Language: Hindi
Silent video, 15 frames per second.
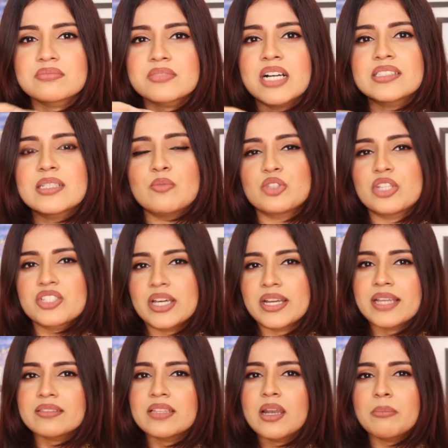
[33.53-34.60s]
खत्म होता जा रहा
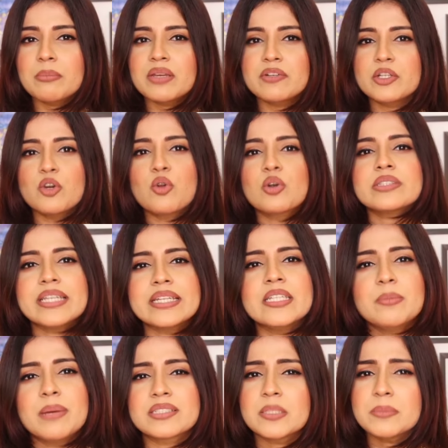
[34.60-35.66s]
है इतनी लंबी वीडियो लोग देख
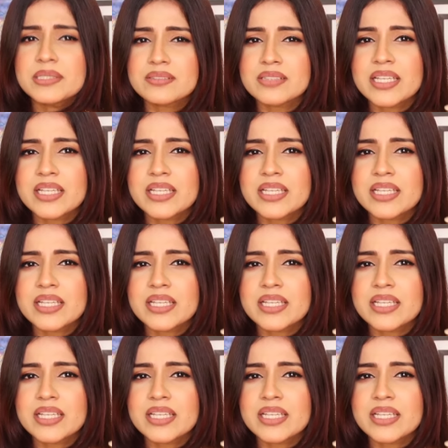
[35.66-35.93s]
नहीं पाते बट